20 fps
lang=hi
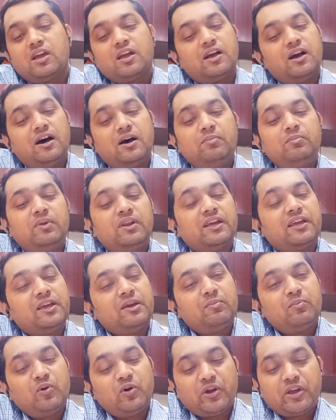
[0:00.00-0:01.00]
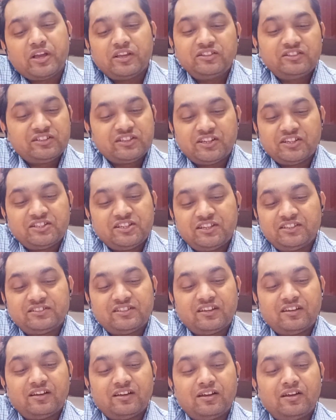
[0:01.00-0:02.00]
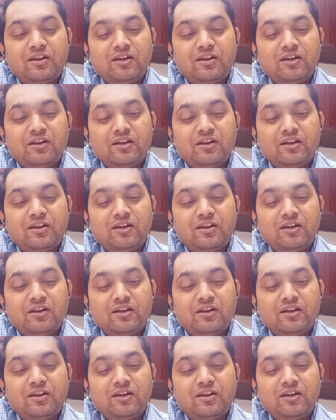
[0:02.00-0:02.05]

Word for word: काम लगे मोहकंस के जैसा